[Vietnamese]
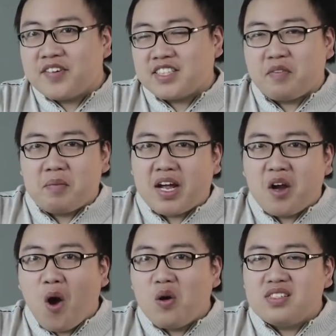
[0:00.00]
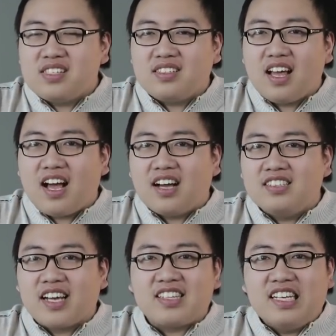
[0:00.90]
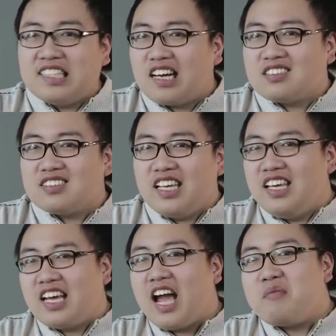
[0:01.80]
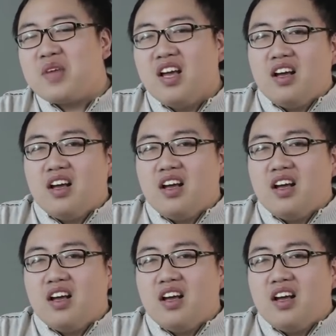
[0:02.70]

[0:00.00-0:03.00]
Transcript: về sản phẩm này đó chính là những cái tính năng đi kèm